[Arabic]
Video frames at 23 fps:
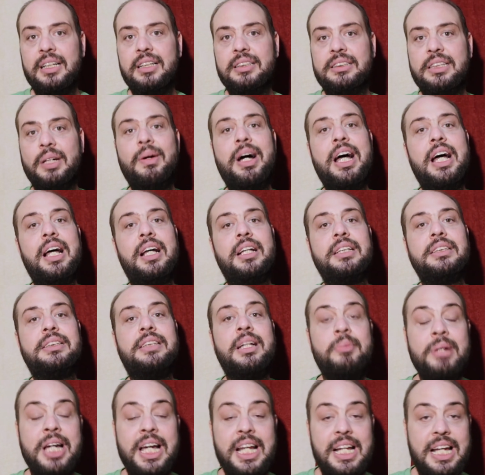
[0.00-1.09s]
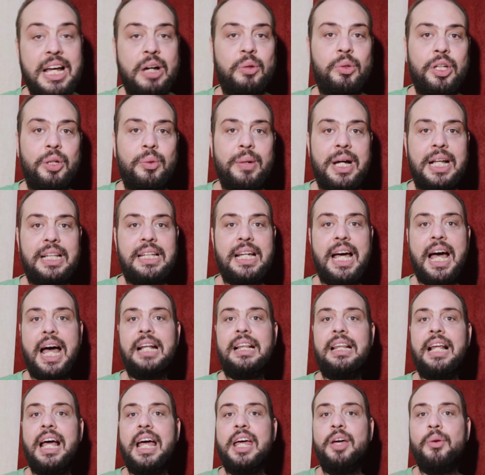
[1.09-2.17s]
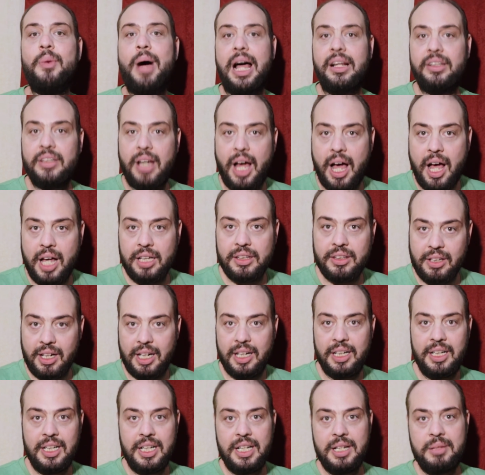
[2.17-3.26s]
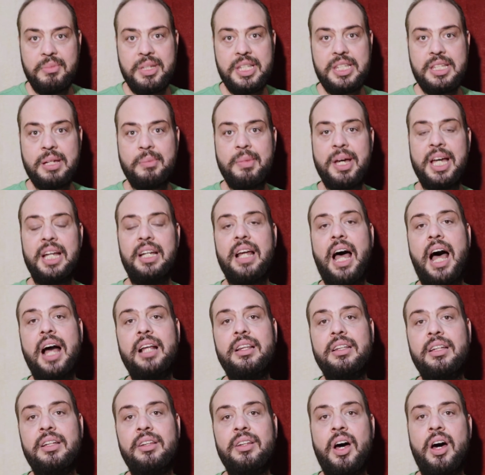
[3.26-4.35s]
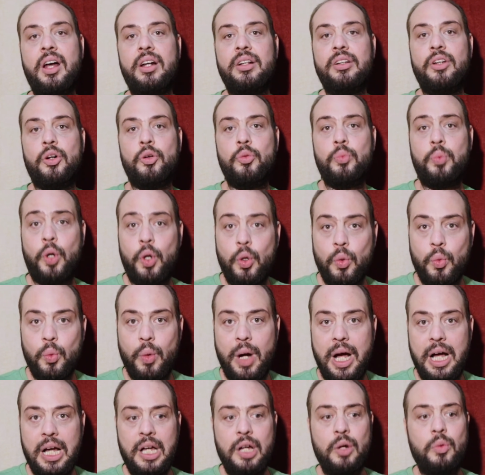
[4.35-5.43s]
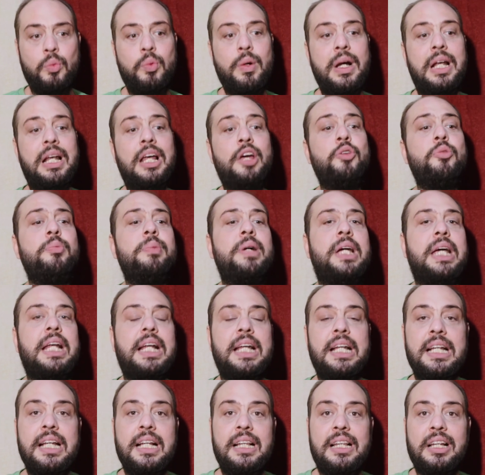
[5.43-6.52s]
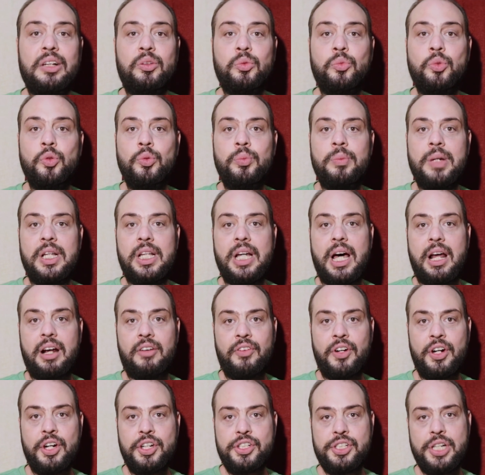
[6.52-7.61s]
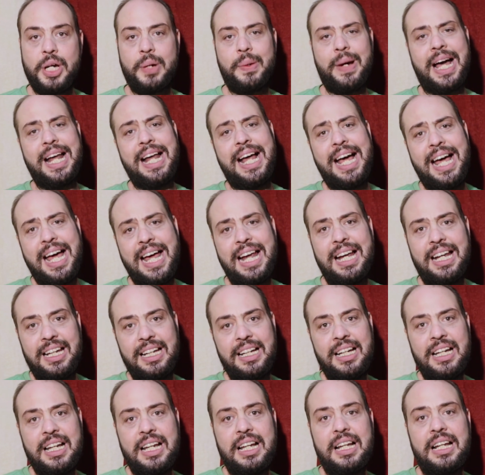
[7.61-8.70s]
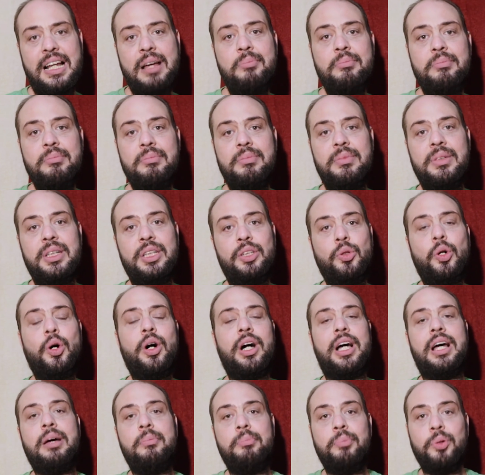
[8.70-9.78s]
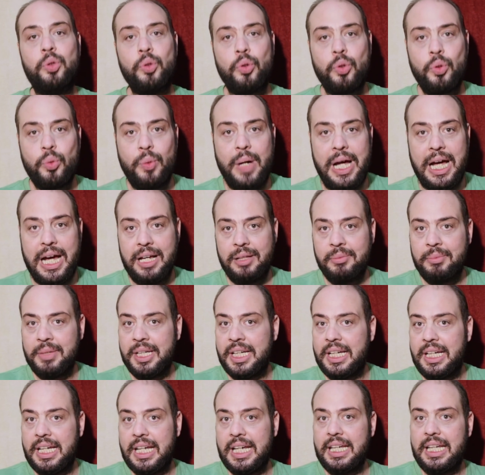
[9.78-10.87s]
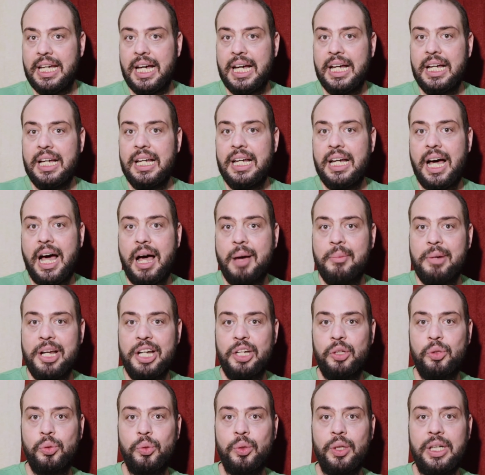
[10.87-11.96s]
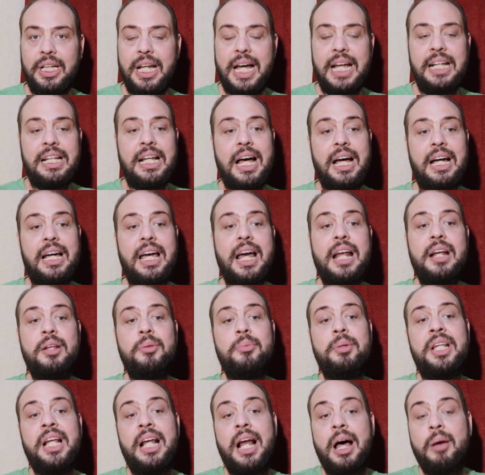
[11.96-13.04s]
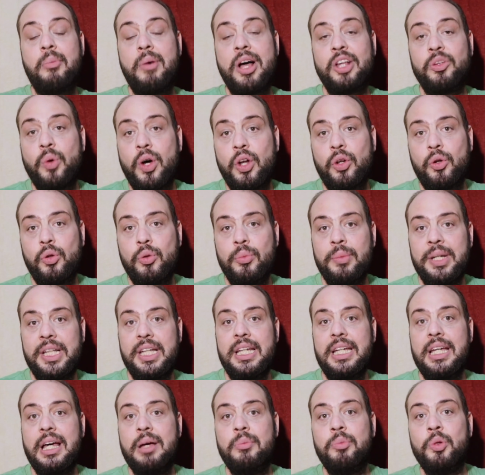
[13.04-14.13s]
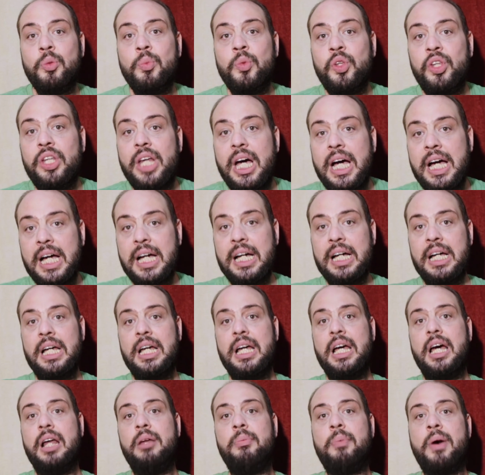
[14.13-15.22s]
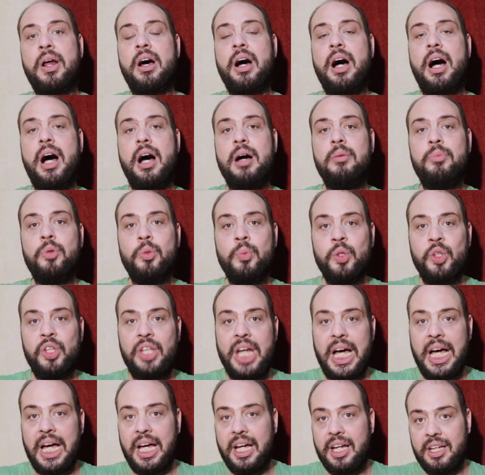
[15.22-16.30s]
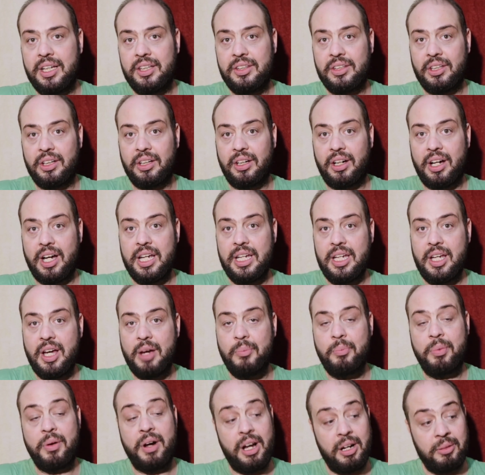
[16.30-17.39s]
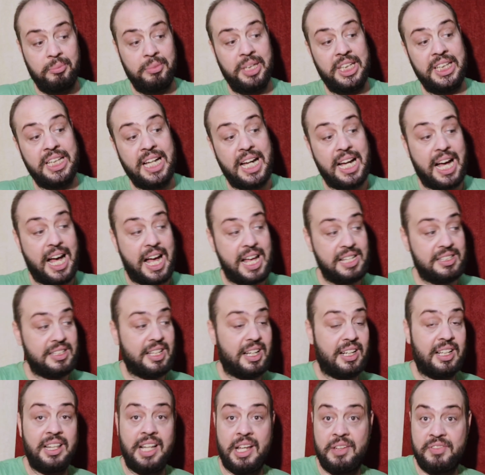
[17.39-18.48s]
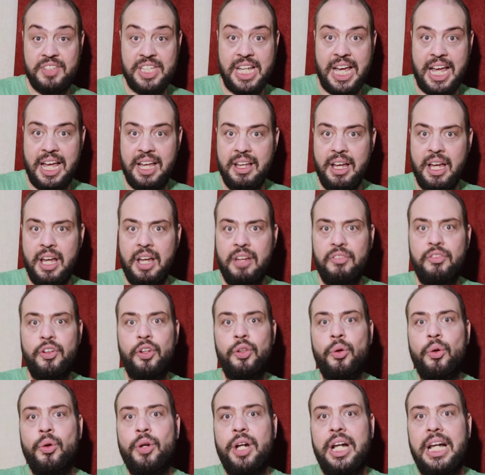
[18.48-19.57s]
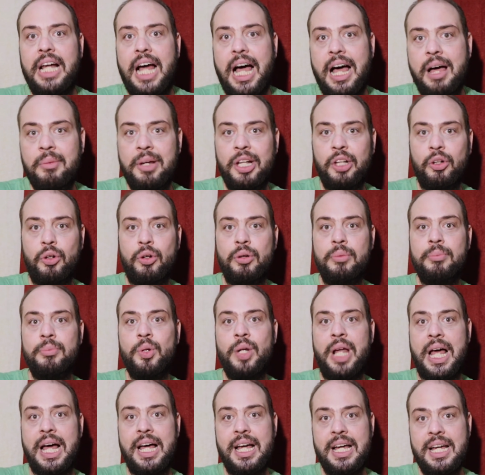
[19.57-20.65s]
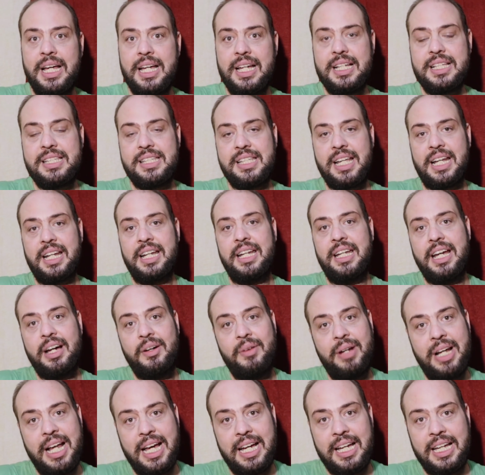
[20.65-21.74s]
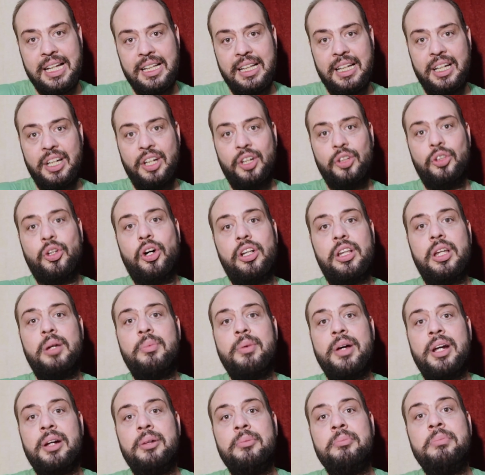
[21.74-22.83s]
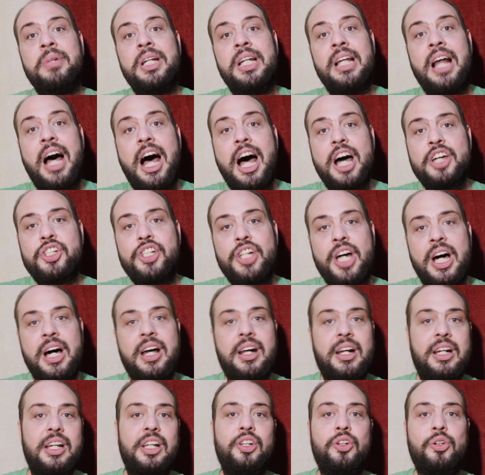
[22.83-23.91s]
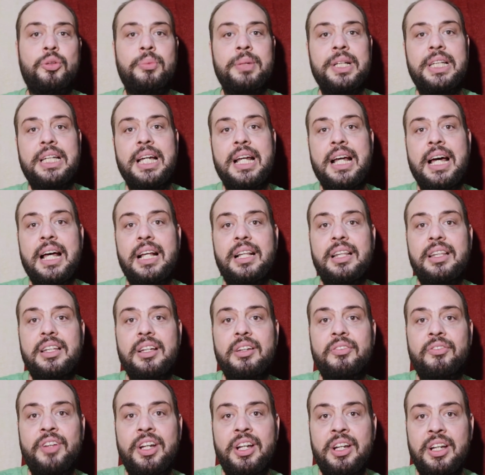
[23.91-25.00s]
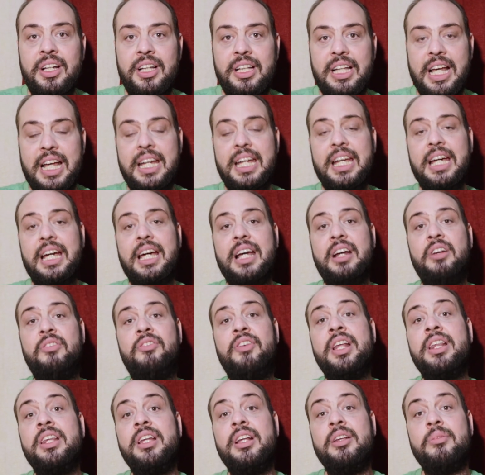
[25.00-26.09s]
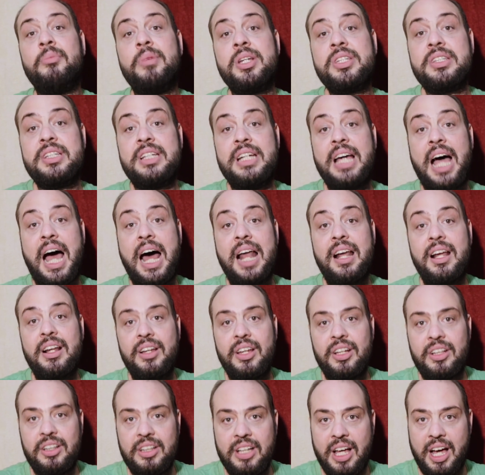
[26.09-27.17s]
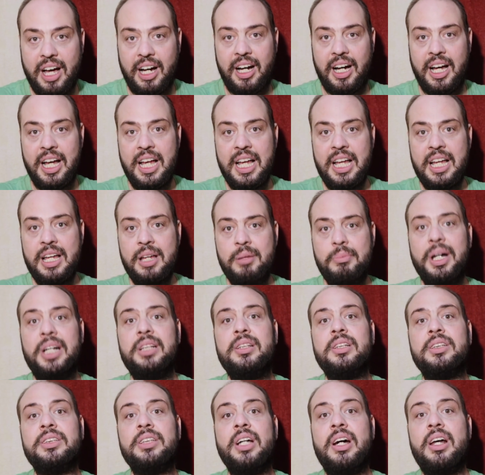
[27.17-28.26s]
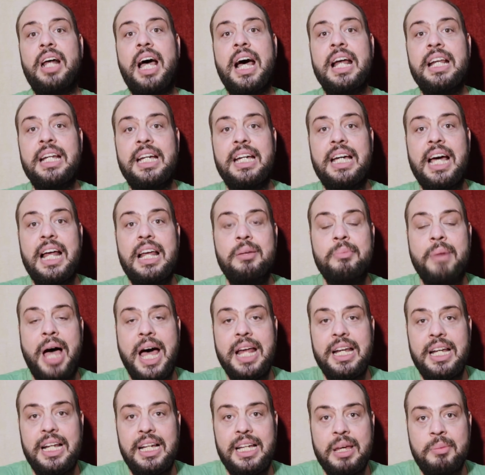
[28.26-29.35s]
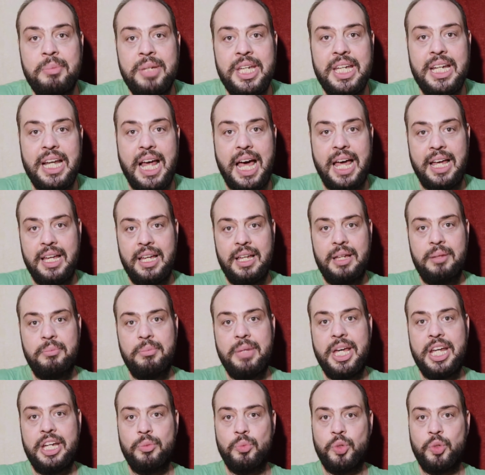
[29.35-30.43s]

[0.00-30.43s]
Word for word: سواء زمان او دلوقتي هتلاقي واحده حاضره من زمان لحد النهارده وبقوه ولا يمكن ان انت تكون ما تعرفهاش او على الاقل لم تعجب بدور واحد من اللي هي عملته لانها كانت بتلعب ادوار كوميديه بمنتهى البراعه بمنتهى التلقائيه برغم انها حصرت نفسها في دور الحمى القنبله الذريه ولكن تعتبر من اشهر الكوميديانات في التاريخ الفن المصري على الاطلاق باختصار هنتكلم عن الجميله ميري